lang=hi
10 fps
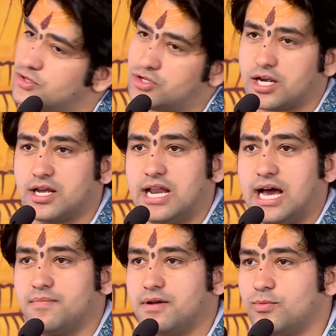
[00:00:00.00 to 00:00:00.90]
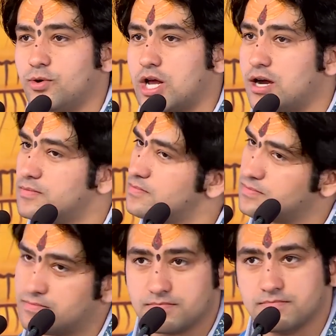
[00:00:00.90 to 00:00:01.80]
चंगीलाल भिल बोला
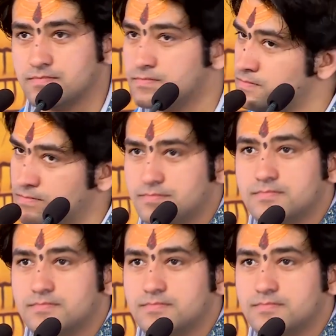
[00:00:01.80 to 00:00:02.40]
हम्म, हम्म।